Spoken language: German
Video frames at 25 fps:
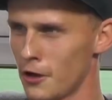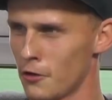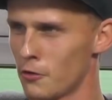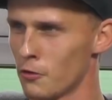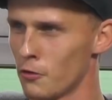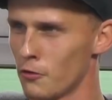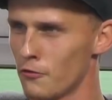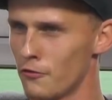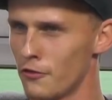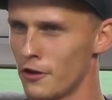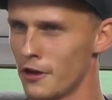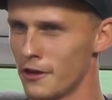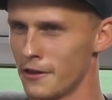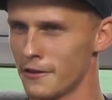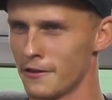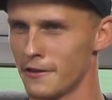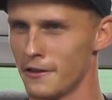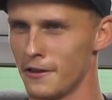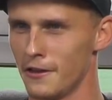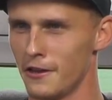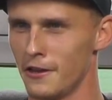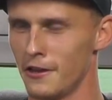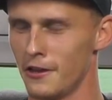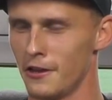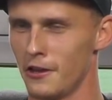bei Hannover.
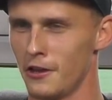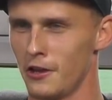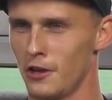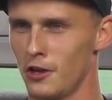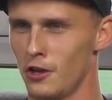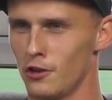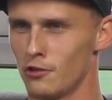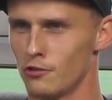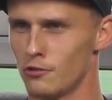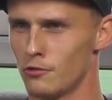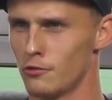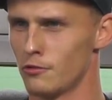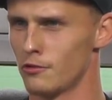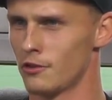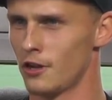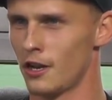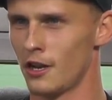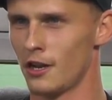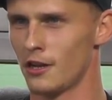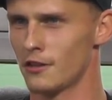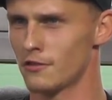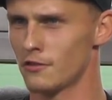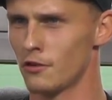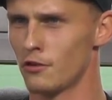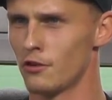So, und
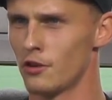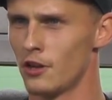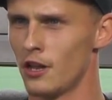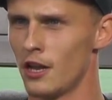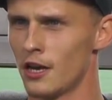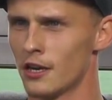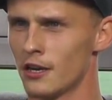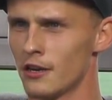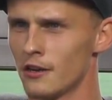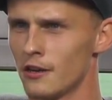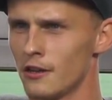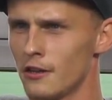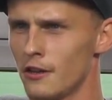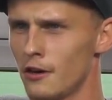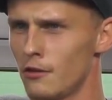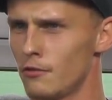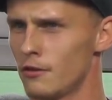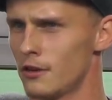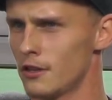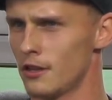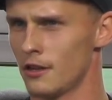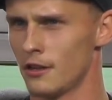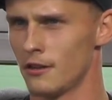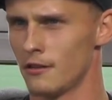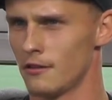dann hat es auch nicht lange
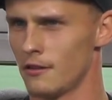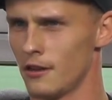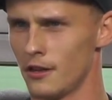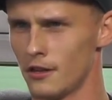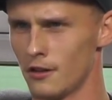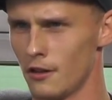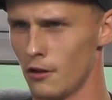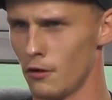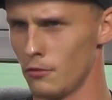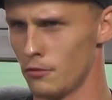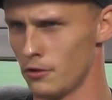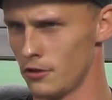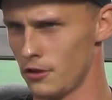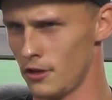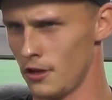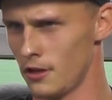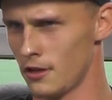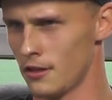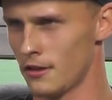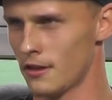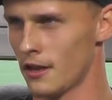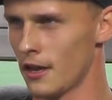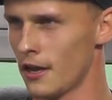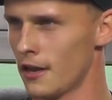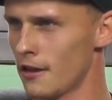gedauert. Dann hat, glaube ich,
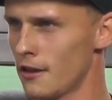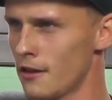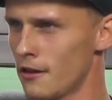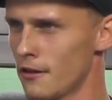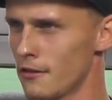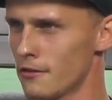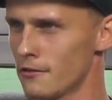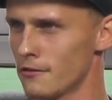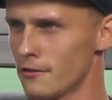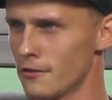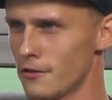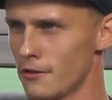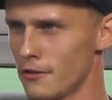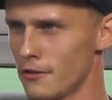der Trainer,